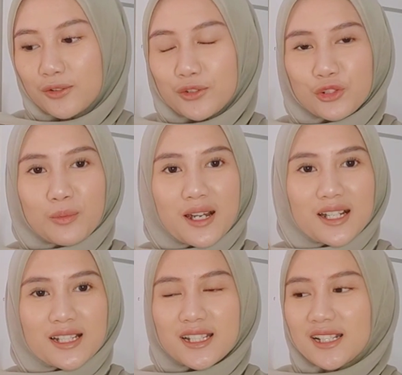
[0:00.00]
lucu
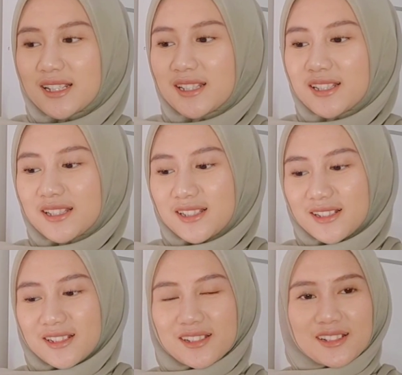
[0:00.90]
banget
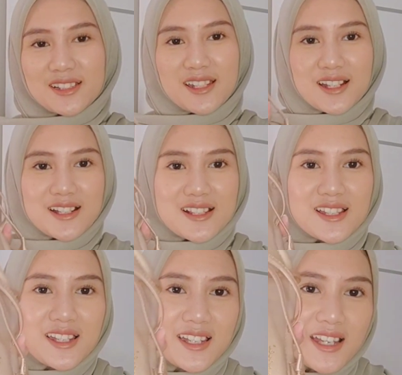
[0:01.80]
gak sih?